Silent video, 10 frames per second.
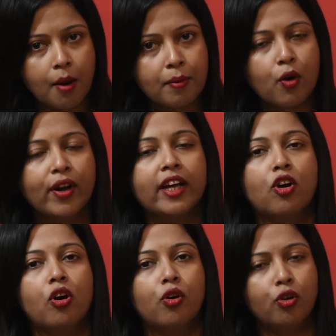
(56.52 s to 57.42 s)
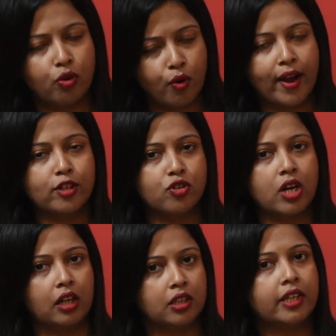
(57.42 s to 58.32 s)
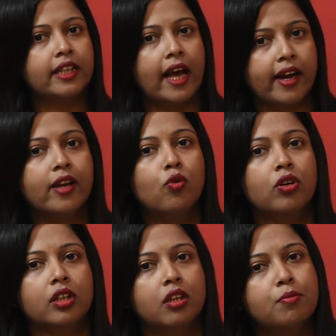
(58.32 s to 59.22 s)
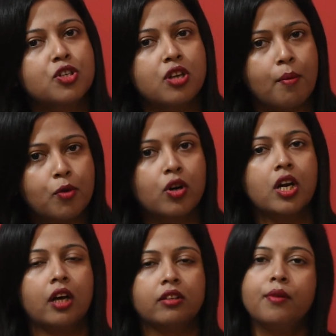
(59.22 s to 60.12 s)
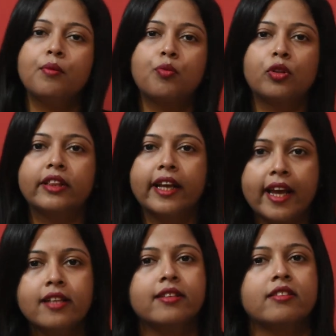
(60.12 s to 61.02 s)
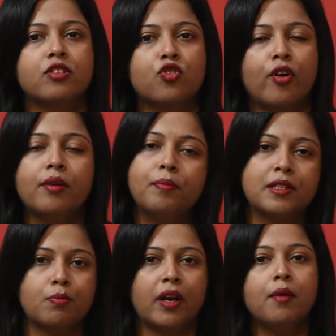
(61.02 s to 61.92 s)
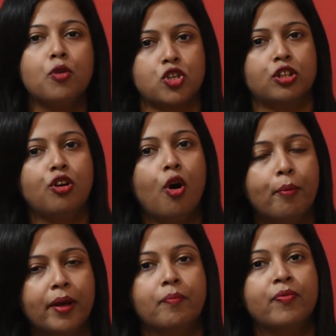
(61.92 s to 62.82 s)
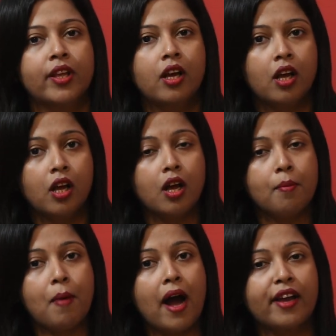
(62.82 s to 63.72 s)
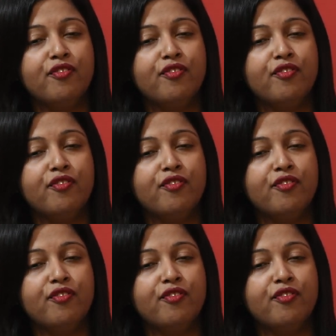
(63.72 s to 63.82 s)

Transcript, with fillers: আমরা অনেক রকম কয়েকজন ডাক্তারকে দেখায় কলকাতার বেশ নাম করা ডাক্তার এবং প্রত্যেকেই সাজেস্ট করেন পেসমেকার বসাতে হবে মাকে